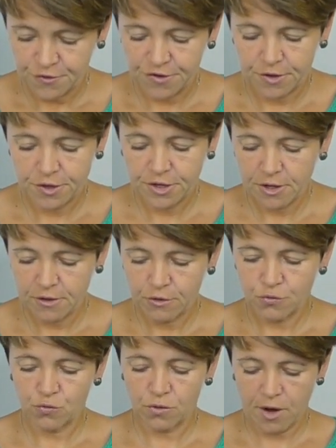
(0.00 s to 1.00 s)
dzieninę,
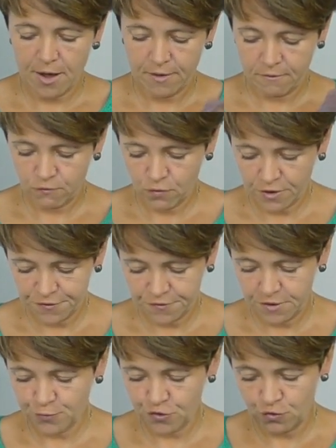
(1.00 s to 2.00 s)
która
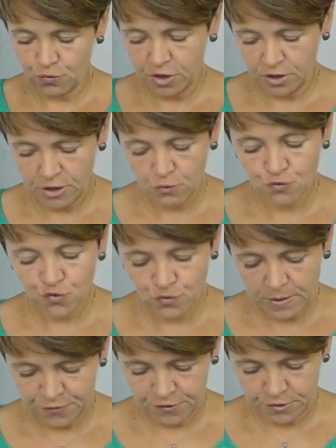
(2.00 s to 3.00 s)
właśnie, przy której
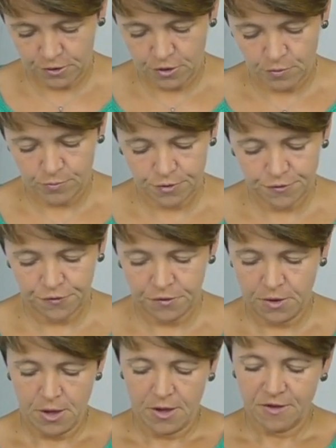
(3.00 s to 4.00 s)
nauczyłam się to robić
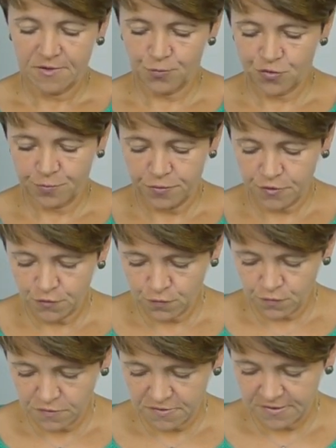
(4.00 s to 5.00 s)
z
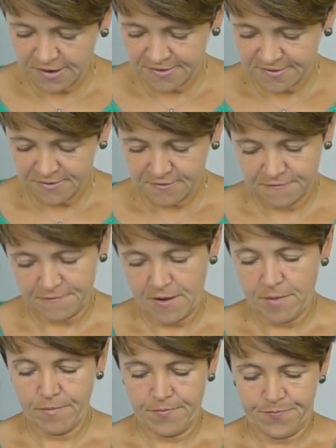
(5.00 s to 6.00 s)
przepisu z gazety
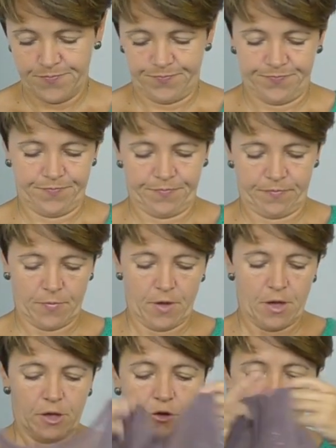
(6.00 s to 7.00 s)
FAM.
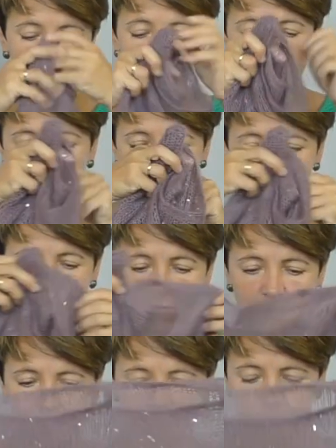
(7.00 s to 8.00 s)
I tutaj jest
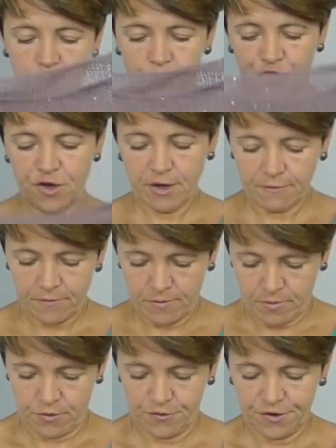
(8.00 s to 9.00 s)
brzeg
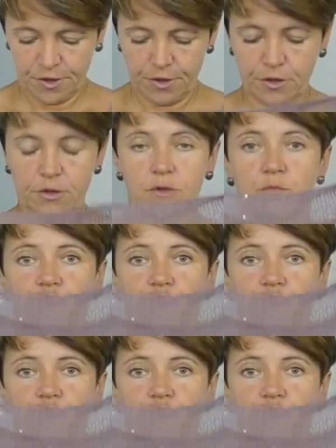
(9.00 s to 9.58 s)
Dzianiny,